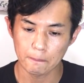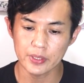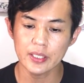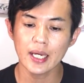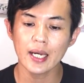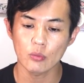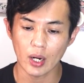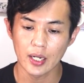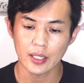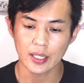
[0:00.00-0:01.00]
BI
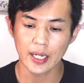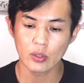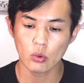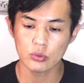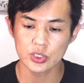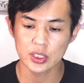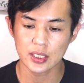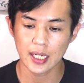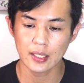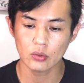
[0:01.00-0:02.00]
は外国
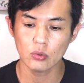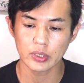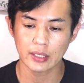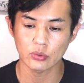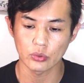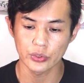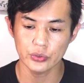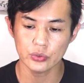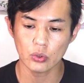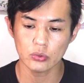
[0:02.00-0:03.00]
人観光客の
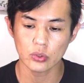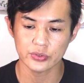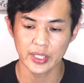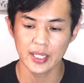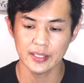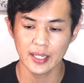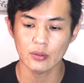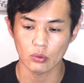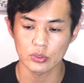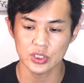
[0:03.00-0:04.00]
入国の制限を